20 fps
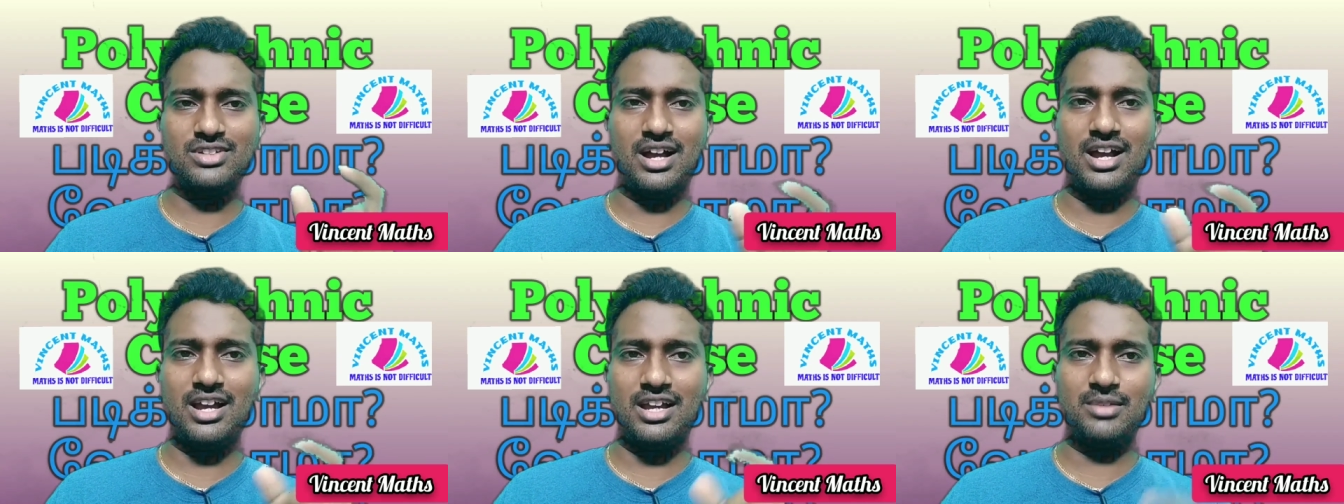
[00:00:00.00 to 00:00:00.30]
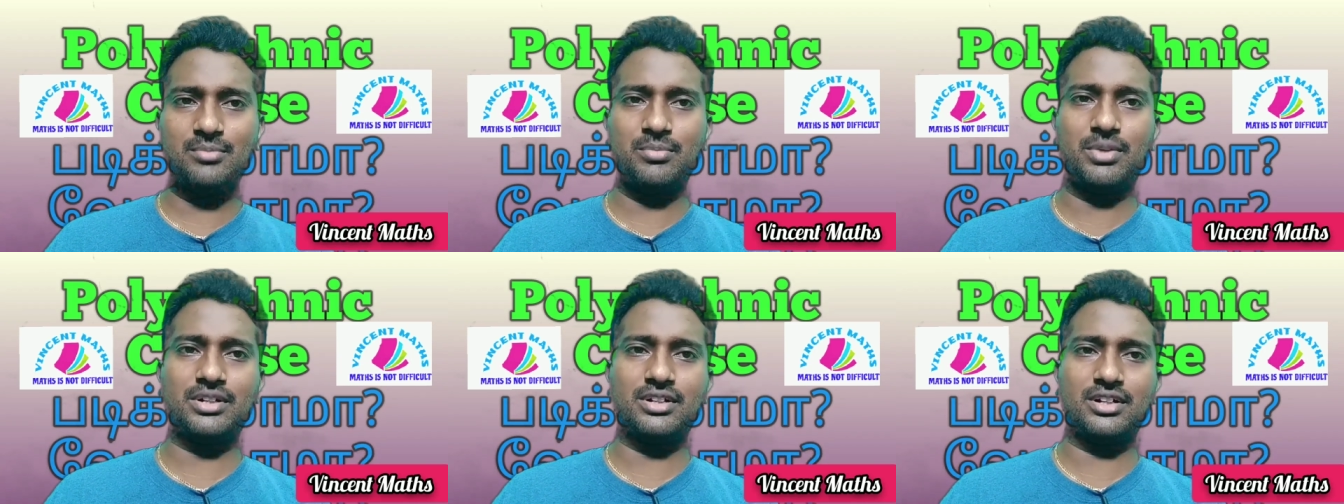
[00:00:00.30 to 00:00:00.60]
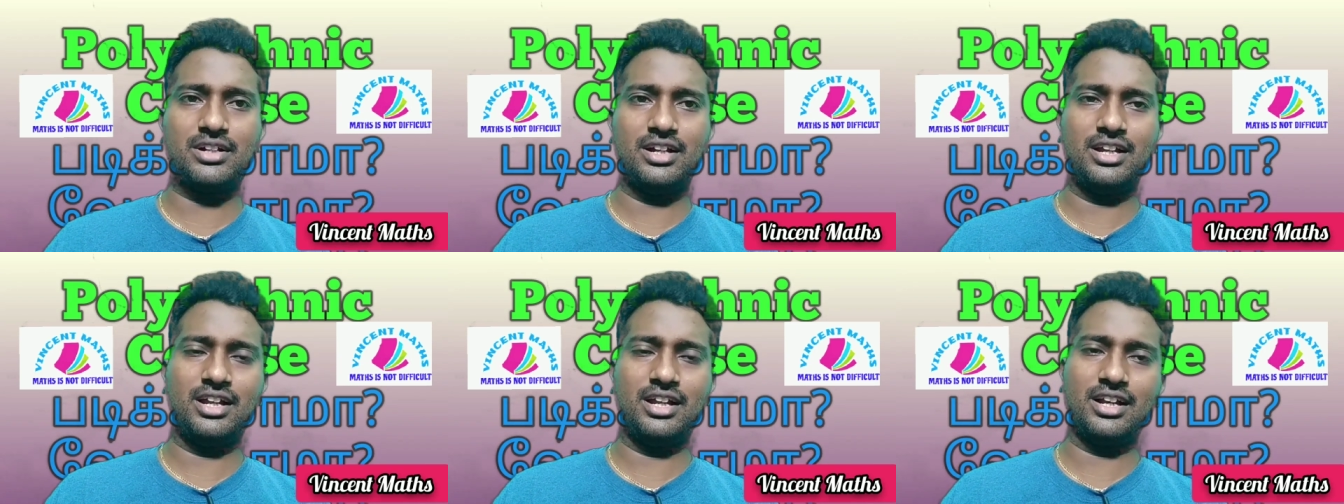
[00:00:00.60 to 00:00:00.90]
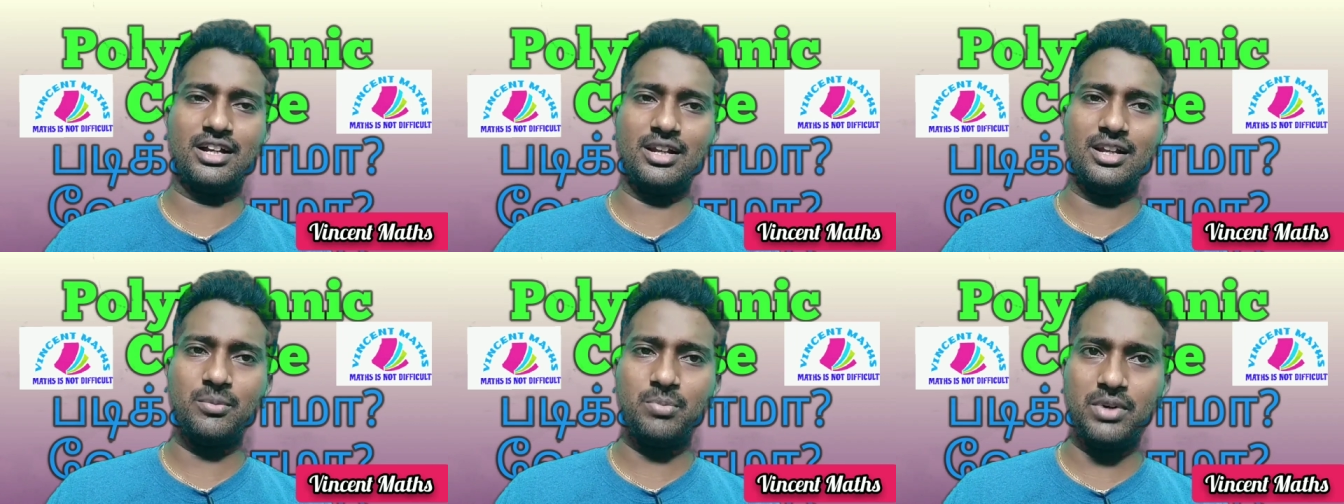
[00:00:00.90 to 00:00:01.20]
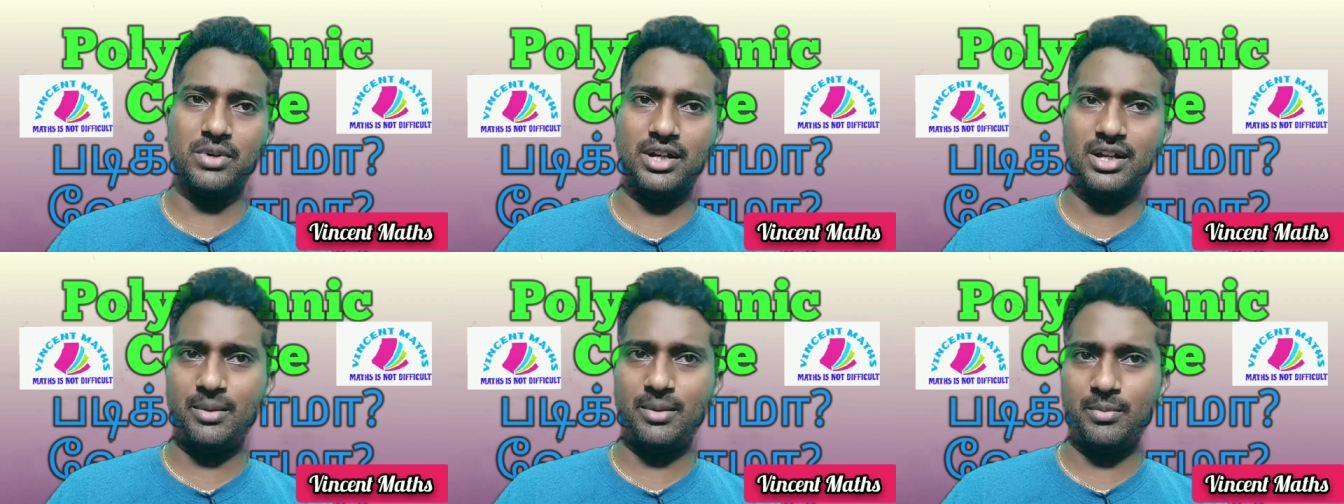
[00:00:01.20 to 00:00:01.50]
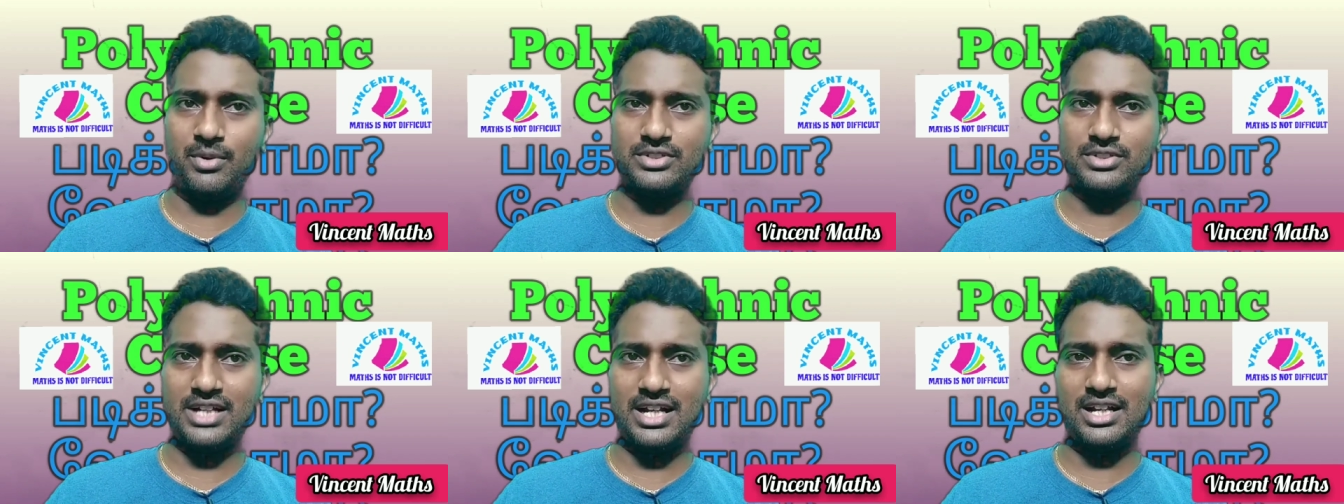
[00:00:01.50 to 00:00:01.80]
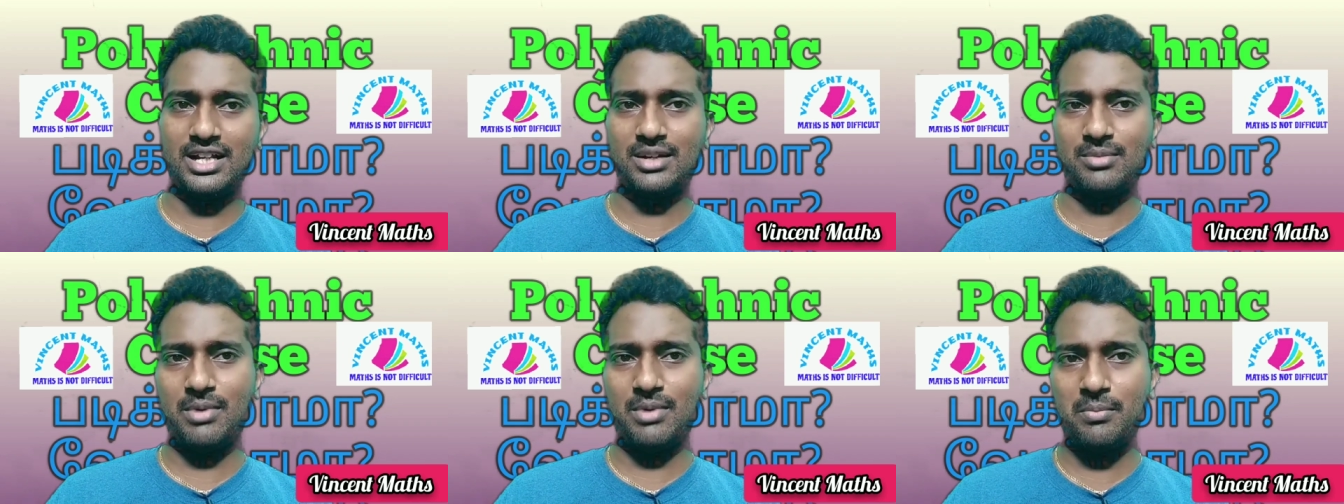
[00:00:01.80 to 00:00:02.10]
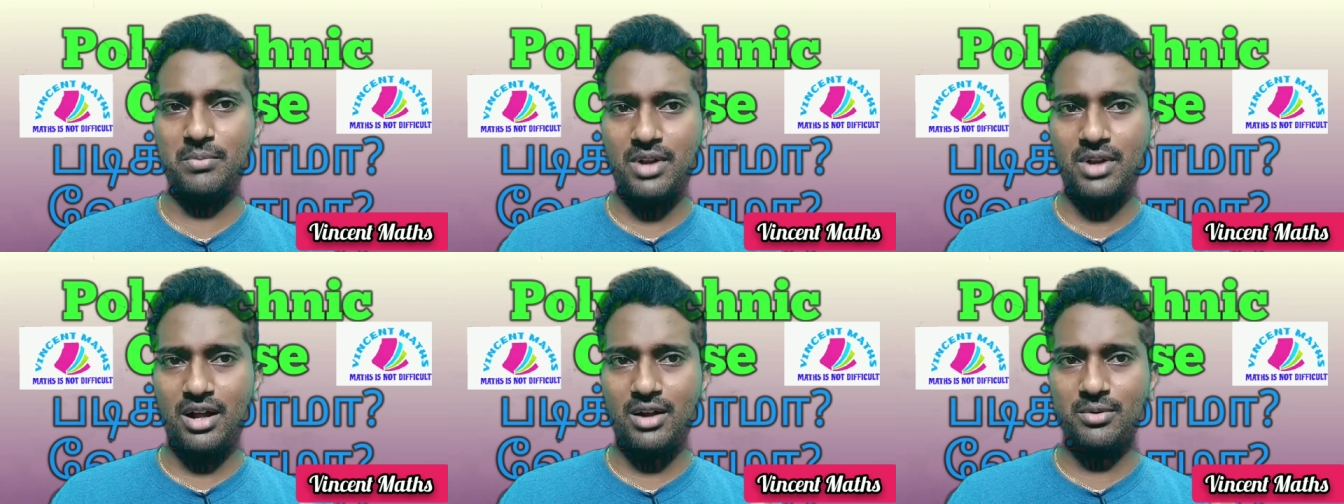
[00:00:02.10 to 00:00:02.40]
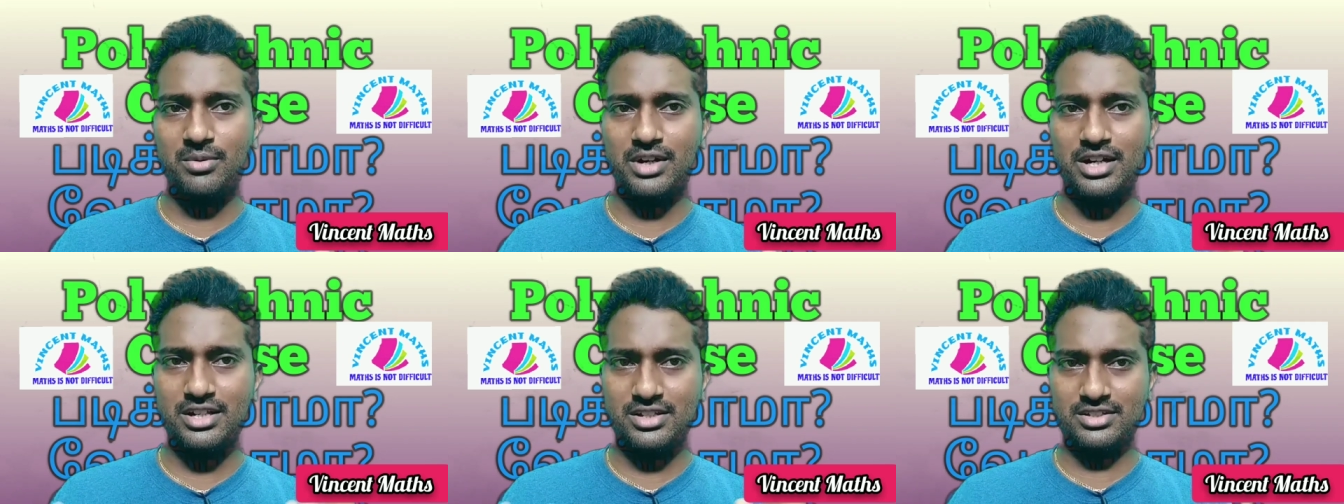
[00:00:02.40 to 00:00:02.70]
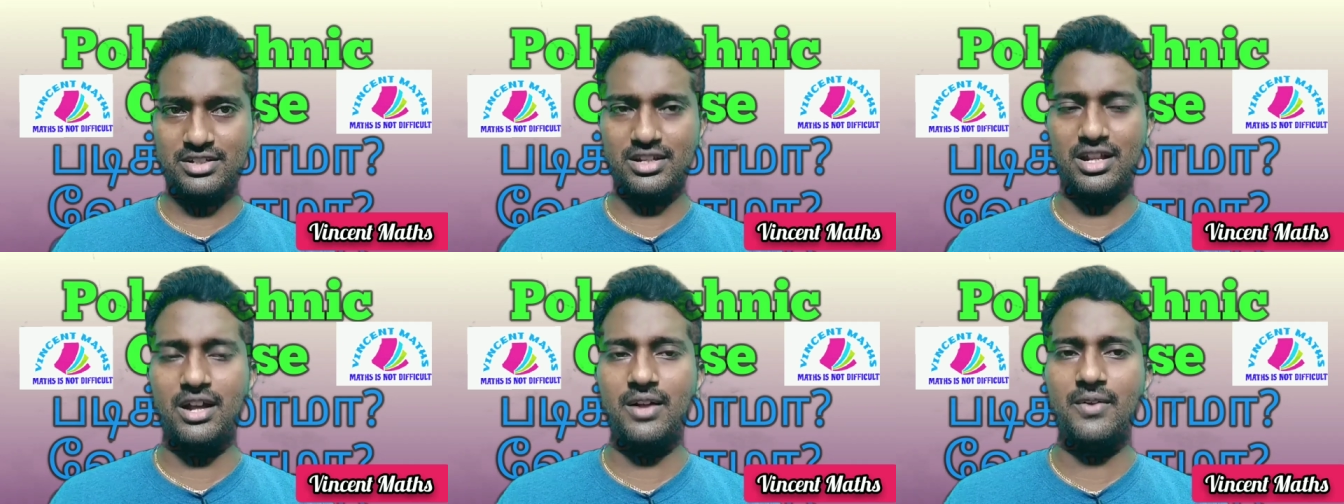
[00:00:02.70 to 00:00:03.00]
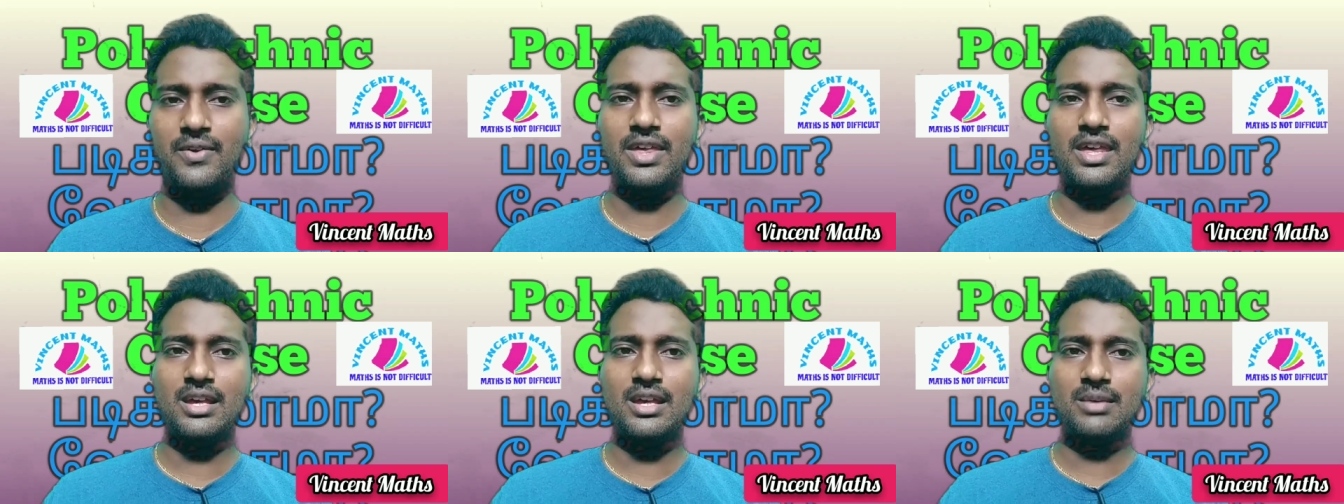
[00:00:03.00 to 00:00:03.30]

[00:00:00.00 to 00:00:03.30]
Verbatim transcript: ஜாயின் பட்டனை நீங்கள் கிளிக் பண்ணி நம்ம சேனலுக்கு மெம்பர் ஆகணும்னு நினச்சிங்கன்னா